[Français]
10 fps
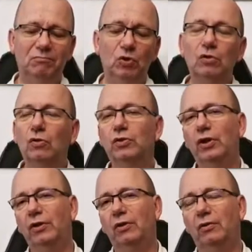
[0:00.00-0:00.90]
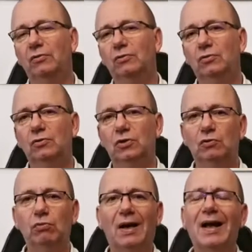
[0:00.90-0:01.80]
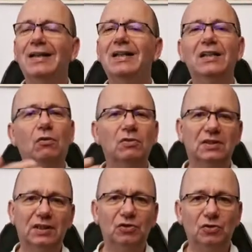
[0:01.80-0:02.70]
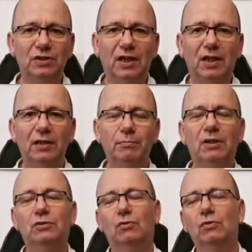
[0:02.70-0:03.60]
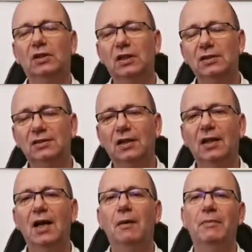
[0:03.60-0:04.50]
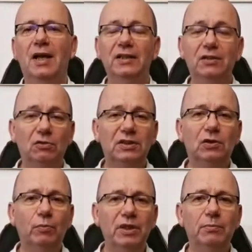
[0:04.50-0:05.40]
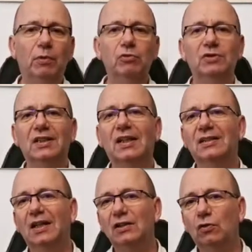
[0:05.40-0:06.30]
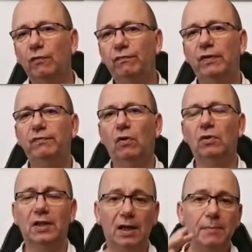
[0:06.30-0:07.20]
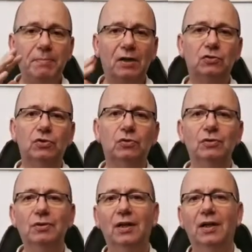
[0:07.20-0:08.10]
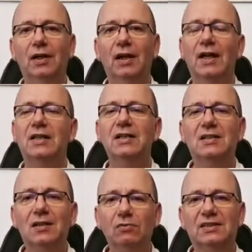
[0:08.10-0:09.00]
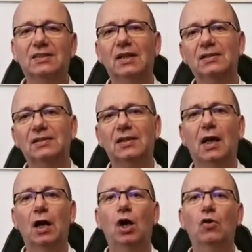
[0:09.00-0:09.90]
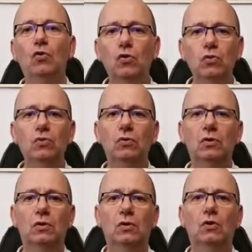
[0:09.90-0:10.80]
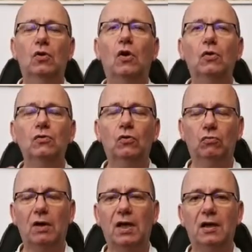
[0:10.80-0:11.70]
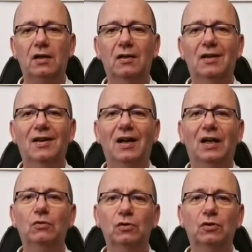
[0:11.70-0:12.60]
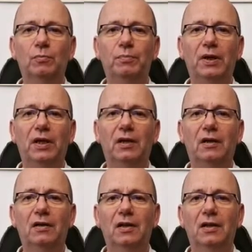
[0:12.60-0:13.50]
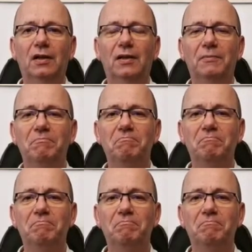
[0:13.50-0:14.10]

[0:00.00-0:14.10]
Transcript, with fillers: notre cœur soit à l'identique, je dirais, bien sûr, de Christ, mais à l'identique au minimum de ces quatre êtres vivants créés par Dieu et qui sans cesse louent, rendent gloire à notre Père et